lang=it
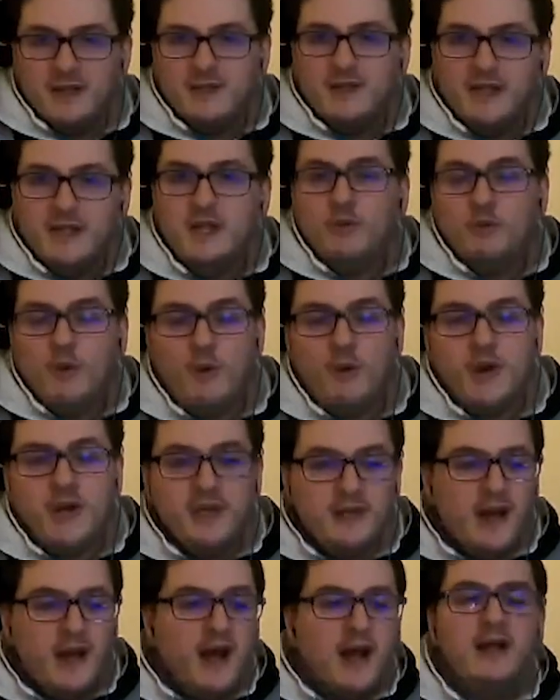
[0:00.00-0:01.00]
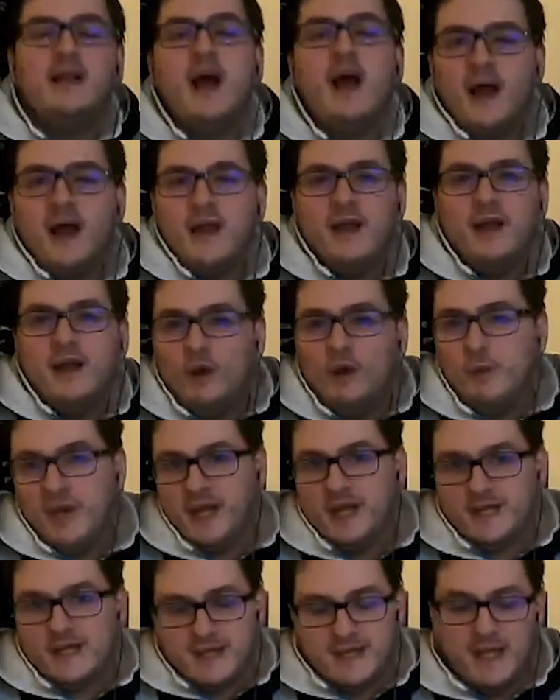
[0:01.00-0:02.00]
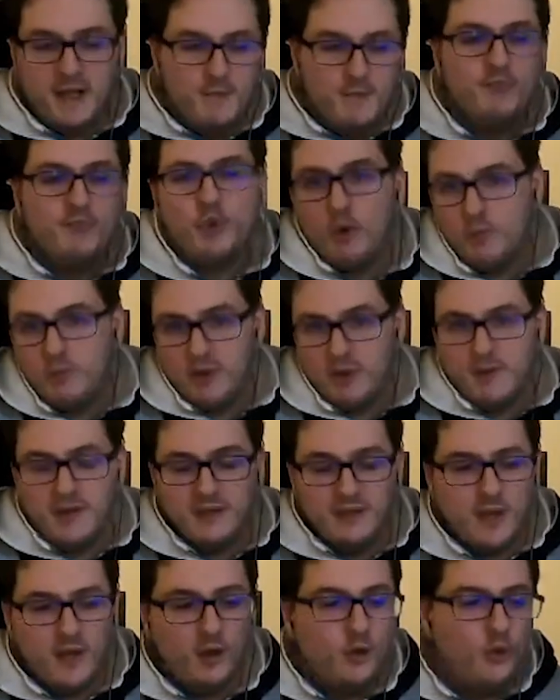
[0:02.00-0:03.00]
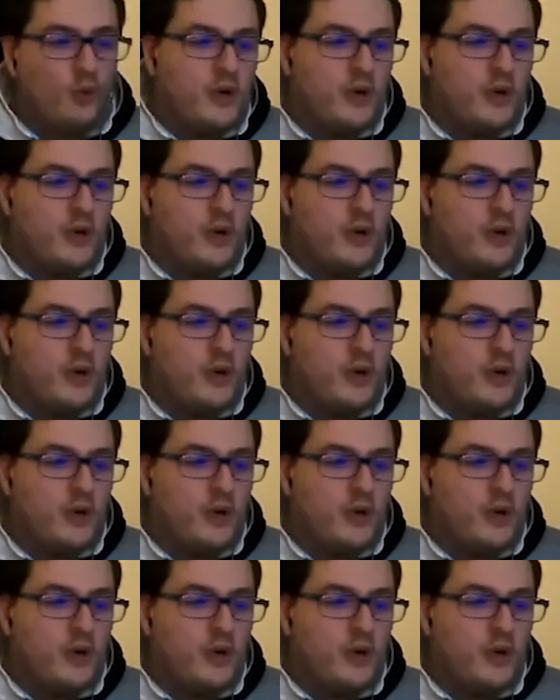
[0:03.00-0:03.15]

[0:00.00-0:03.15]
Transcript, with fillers: di Huawei Italia è Omega Ste, complimenti a lui.